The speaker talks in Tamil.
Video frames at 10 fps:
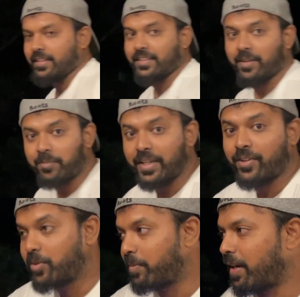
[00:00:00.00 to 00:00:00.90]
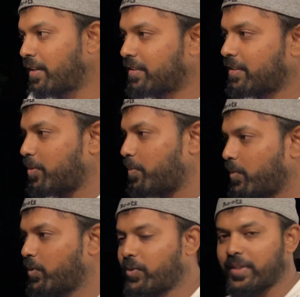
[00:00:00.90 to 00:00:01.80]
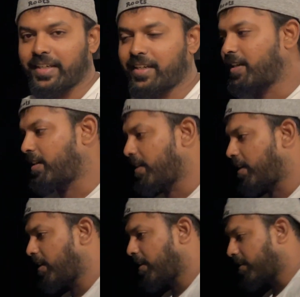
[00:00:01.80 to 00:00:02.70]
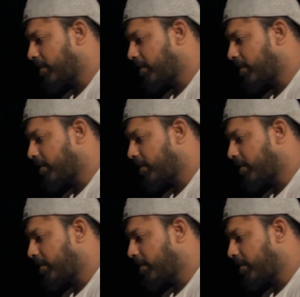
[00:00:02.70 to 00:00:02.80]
இது எப்படி இருக்குன்னு பார்க்குறதுக்கு ரொம்ப ஈகராக இருக்கேன் காலையில்